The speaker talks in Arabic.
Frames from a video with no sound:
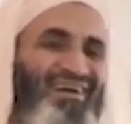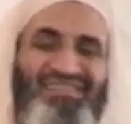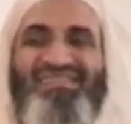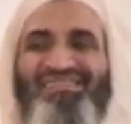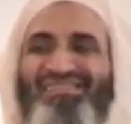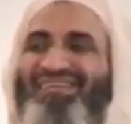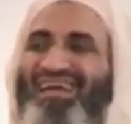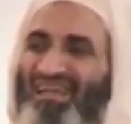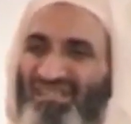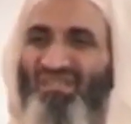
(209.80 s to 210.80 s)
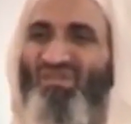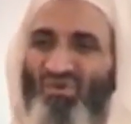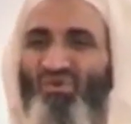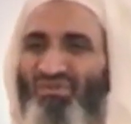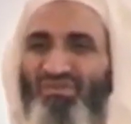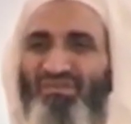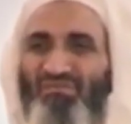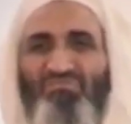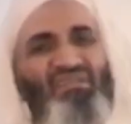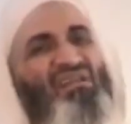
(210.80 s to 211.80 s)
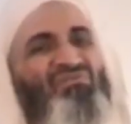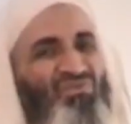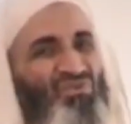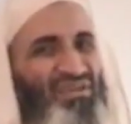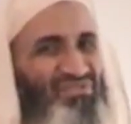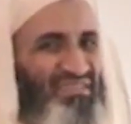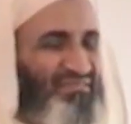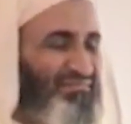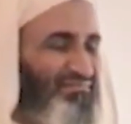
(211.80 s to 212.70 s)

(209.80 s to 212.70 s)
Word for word: قليل قليل من الفرص